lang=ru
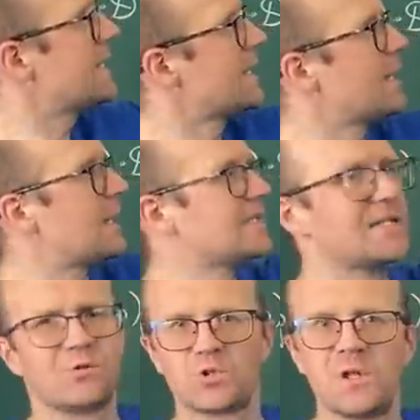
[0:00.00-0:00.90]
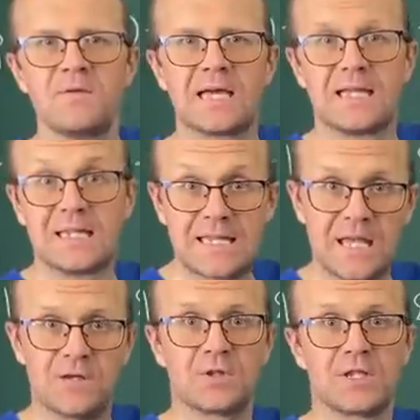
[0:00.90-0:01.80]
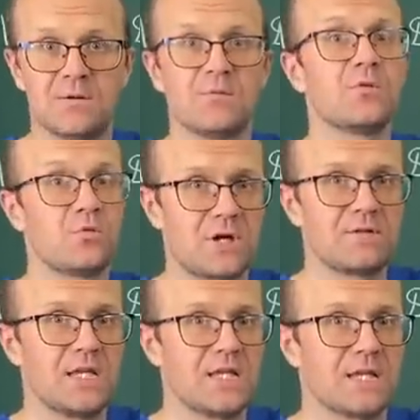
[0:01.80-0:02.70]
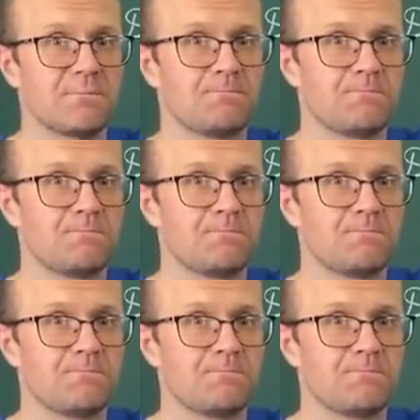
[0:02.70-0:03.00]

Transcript: это классное условие дает нам уравнение.